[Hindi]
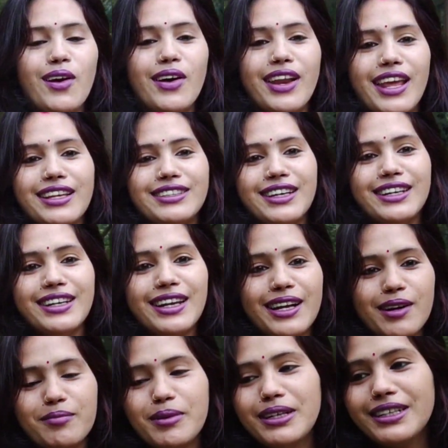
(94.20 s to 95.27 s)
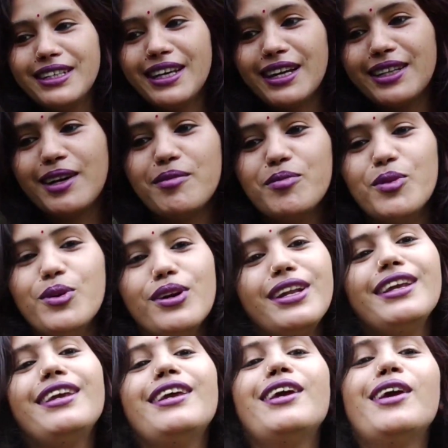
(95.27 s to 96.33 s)
और एक जन ने कमेंट किया था
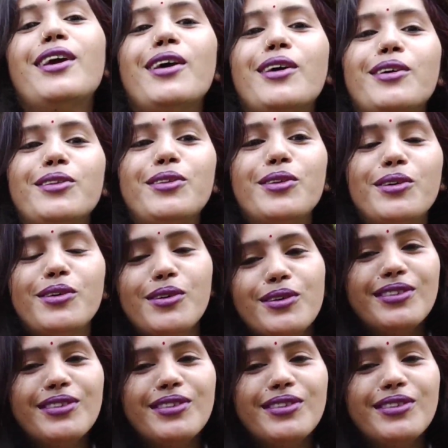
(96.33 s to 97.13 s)
मोटी तो